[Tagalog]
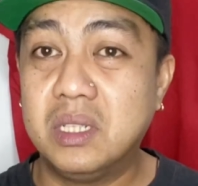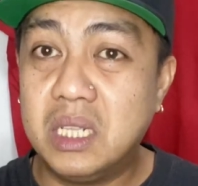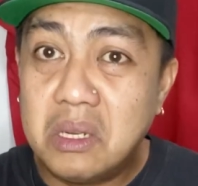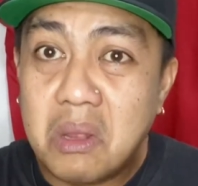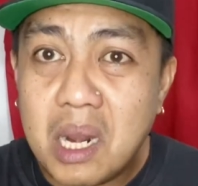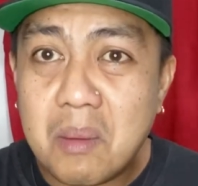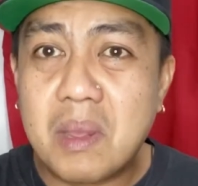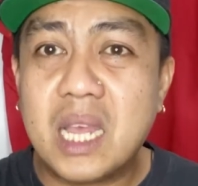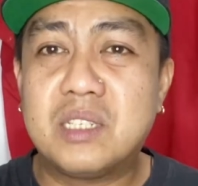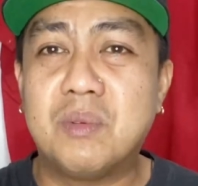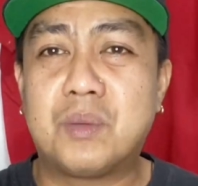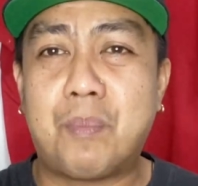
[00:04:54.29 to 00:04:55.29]
hindi nyo alam
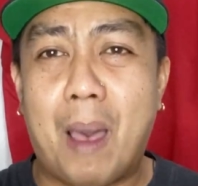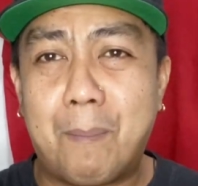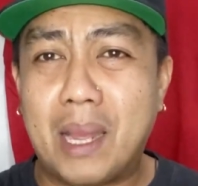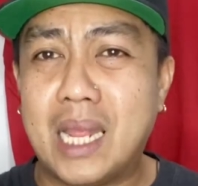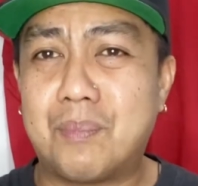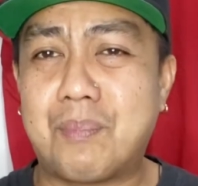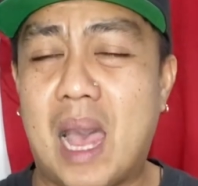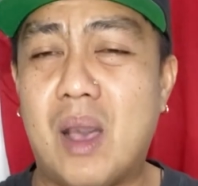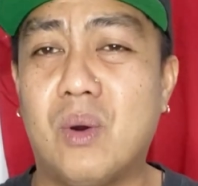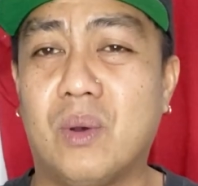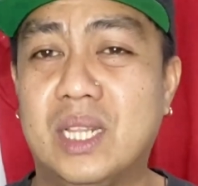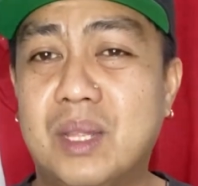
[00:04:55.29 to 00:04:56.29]
guys, mas papayat pa
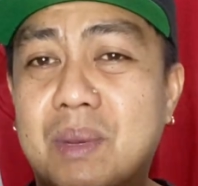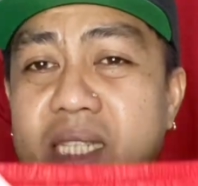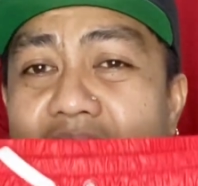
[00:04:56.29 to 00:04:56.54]
ako. Eh, di mas